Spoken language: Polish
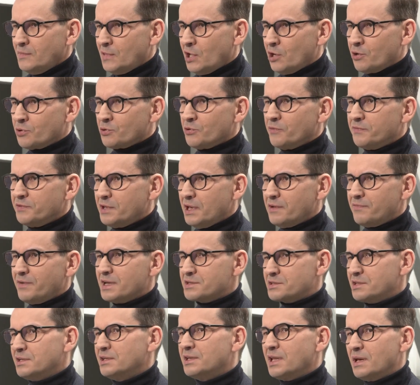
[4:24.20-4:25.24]
To równie
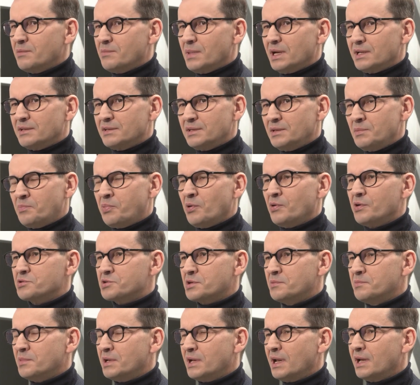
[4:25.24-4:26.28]
ważny temat i
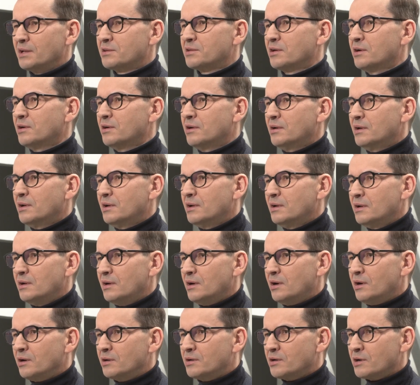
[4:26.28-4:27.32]
położymy na to
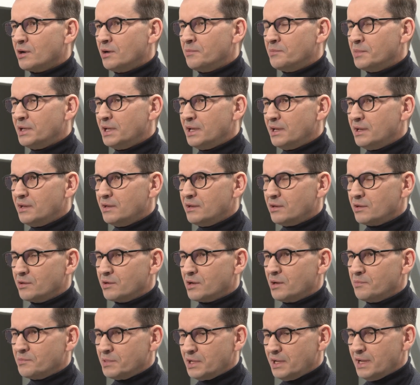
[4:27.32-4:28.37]
ogromny,
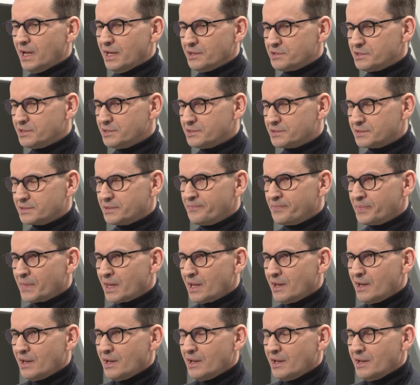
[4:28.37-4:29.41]
ogromny nacisk.
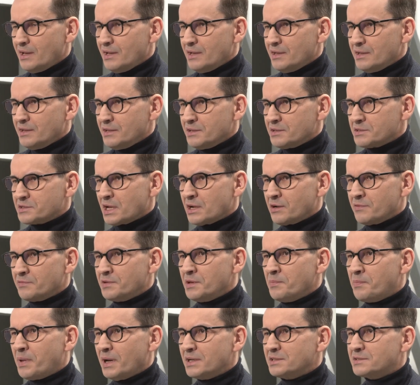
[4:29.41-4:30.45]

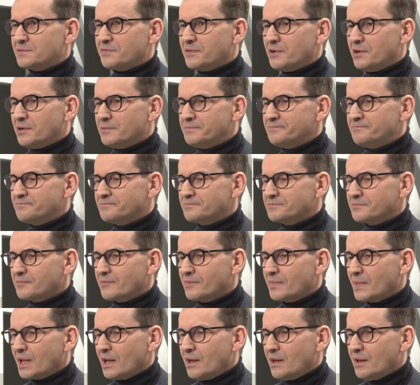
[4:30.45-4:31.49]
Szanowni Państwo,
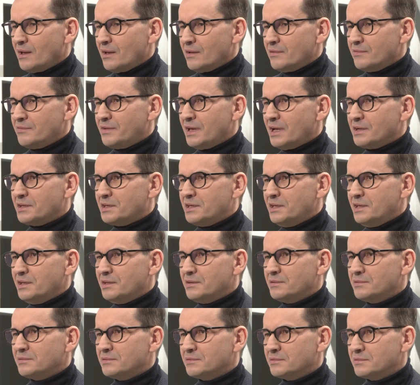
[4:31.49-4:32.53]

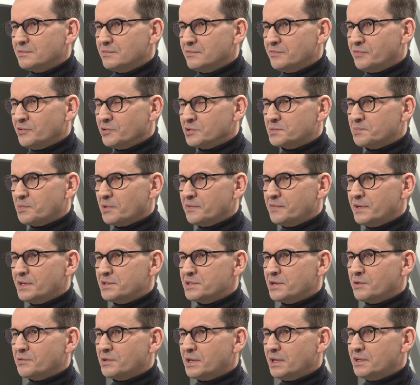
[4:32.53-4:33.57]
wielki wódz
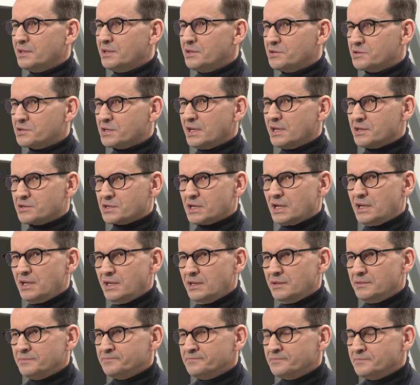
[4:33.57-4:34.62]
powiedział kiedyś, że
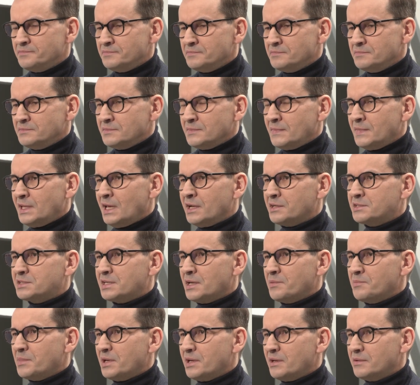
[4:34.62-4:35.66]
jeżeli nie
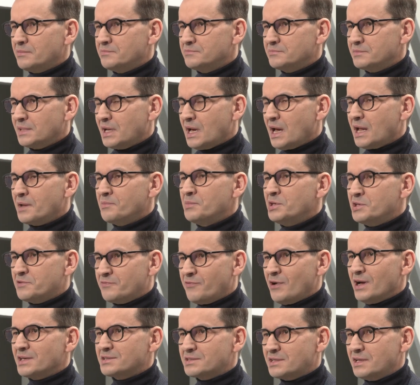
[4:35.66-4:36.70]
chcemy karmić
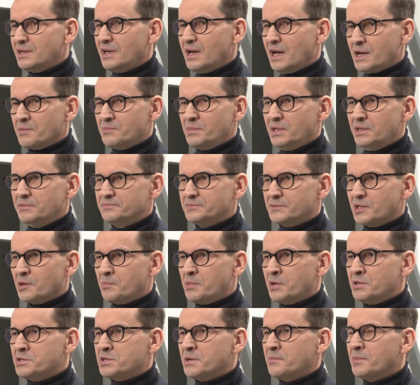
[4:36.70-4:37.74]
własnej armii, to
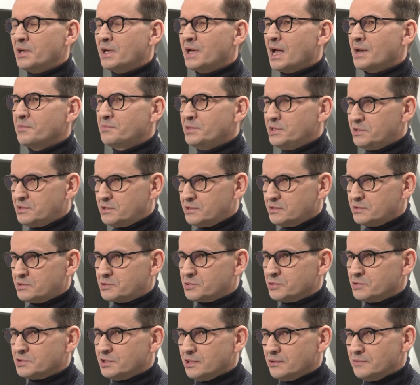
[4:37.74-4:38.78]
będziemy karmić
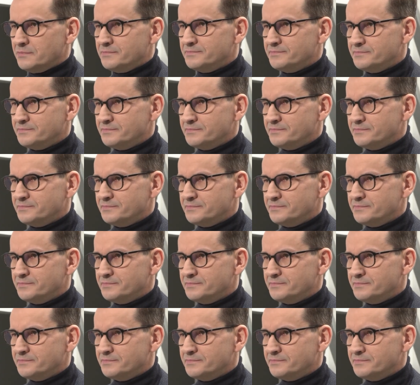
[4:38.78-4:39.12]
cudzą.